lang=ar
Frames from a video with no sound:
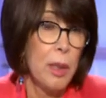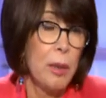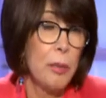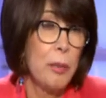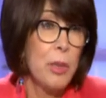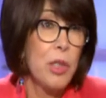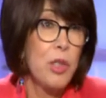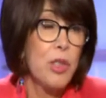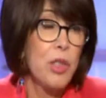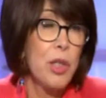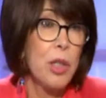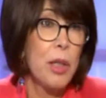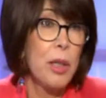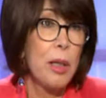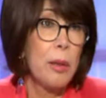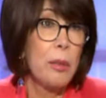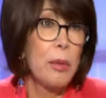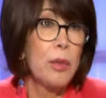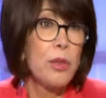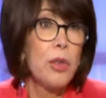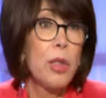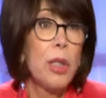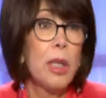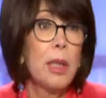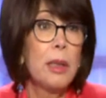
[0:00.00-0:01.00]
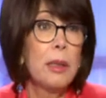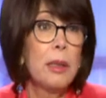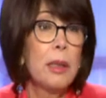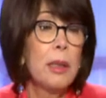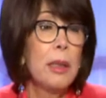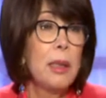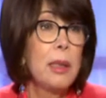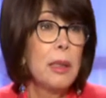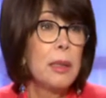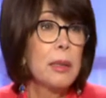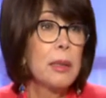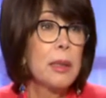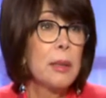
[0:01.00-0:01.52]
من جهه، من جهه
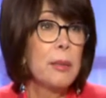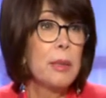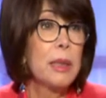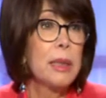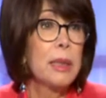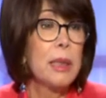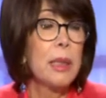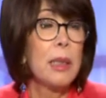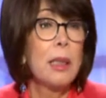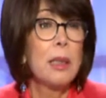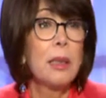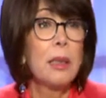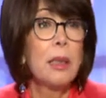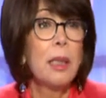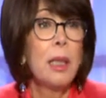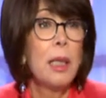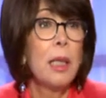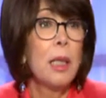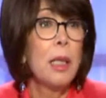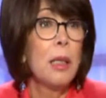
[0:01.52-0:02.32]
ثانيه اذا مثلا